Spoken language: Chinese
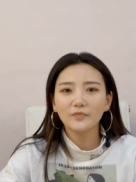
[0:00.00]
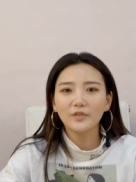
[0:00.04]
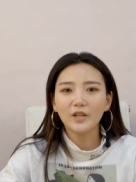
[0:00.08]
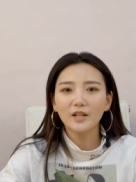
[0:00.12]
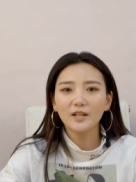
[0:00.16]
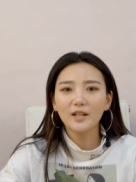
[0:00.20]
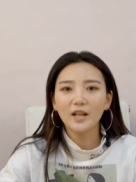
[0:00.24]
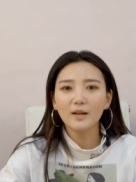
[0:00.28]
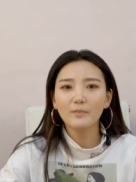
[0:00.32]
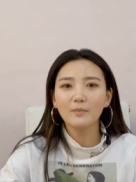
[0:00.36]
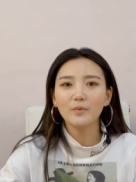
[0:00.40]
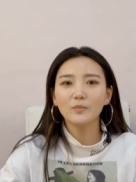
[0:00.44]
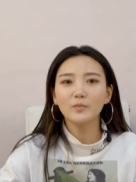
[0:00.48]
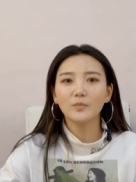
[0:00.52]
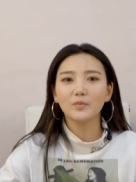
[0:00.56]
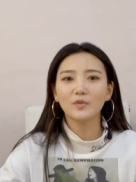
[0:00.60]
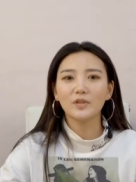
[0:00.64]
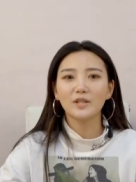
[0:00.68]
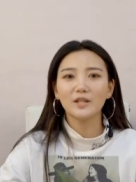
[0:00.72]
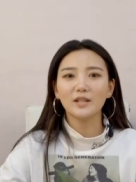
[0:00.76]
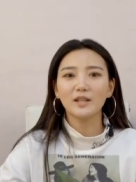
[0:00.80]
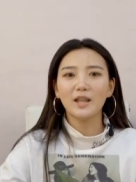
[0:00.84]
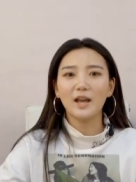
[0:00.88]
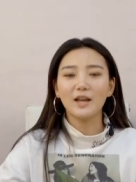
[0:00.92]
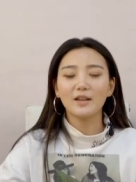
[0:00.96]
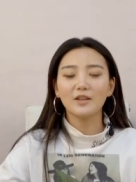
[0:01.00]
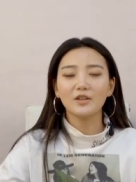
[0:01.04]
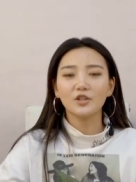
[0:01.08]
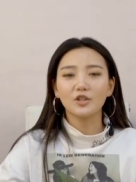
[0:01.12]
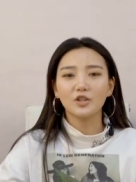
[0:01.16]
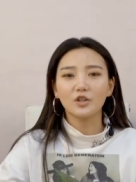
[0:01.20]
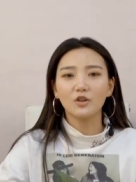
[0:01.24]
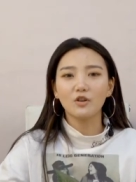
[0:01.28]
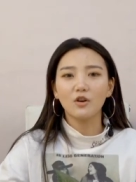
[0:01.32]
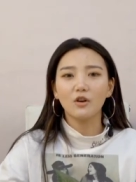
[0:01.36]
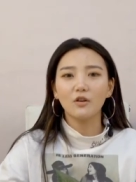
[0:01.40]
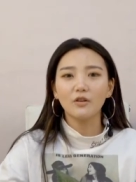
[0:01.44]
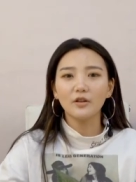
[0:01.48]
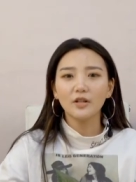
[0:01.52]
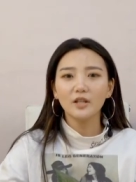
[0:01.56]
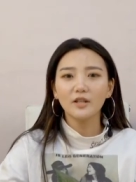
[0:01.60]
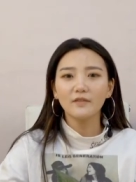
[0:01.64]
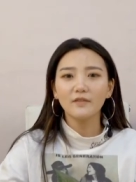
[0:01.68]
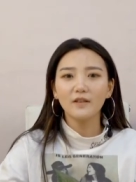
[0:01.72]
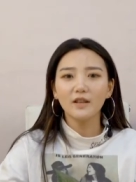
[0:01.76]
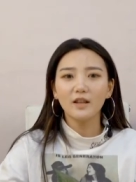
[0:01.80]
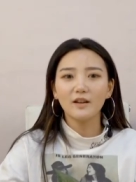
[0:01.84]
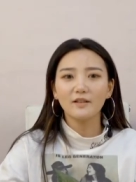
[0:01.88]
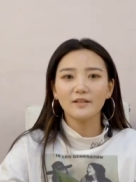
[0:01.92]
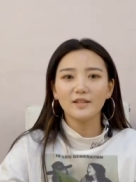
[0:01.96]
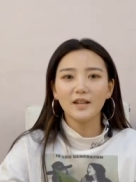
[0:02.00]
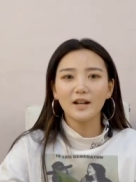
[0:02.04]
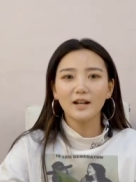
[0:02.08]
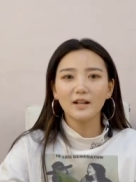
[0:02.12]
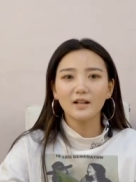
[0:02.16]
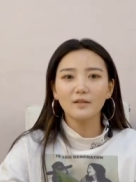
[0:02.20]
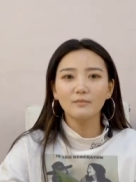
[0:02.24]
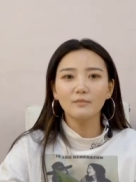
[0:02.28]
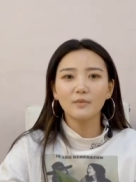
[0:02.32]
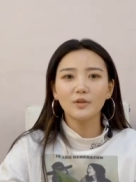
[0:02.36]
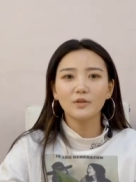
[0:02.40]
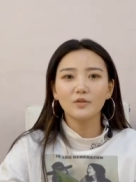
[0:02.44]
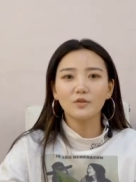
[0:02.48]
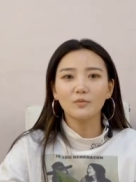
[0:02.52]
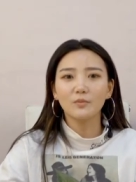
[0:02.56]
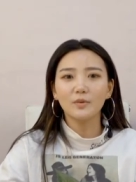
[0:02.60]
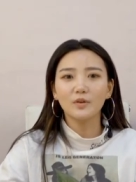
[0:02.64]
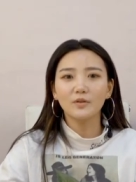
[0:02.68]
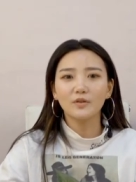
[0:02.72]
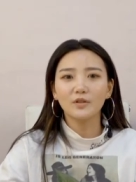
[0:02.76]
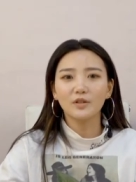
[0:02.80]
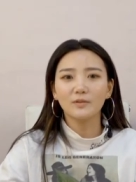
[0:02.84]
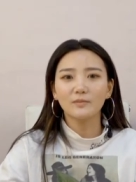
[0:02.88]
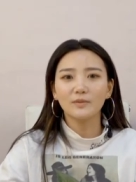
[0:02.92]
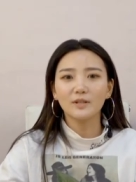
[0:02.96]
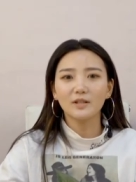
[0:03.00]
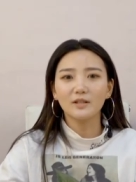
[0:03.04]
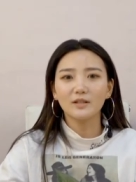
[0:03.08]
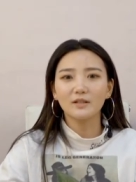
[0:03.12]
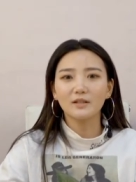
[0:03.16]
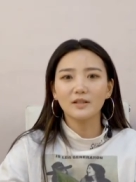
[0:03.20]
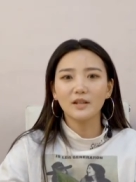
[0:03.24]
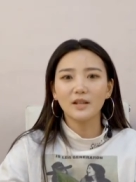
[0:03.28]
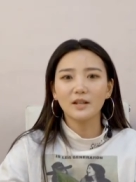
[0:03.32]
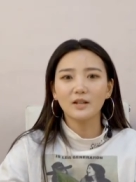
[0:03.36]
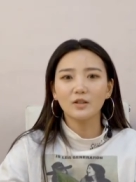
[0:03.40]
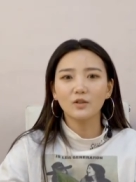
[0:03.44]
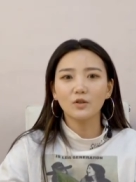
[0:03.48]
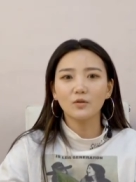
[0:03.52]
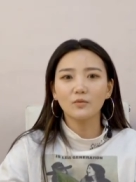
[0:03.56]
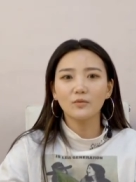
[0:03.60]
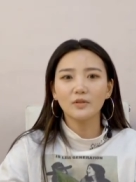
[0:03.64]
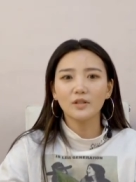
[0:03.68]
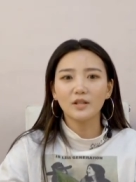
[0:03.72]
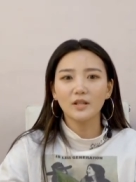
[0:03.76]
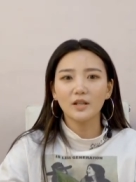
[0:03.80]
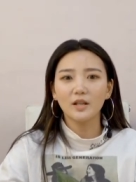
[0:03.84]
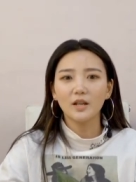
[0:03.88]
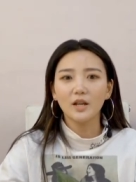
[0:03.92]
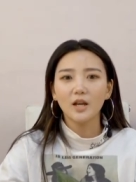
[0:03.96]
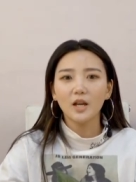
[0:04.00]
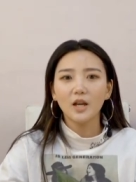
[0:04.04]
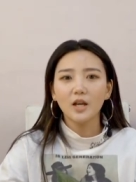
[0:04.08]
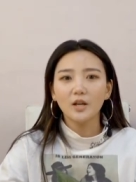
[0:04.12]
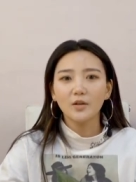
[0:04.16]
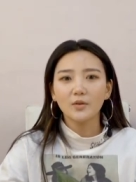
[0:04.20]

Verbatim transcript: 当他们母亲来的时候，因为老家根本就没有什么值钱的东西，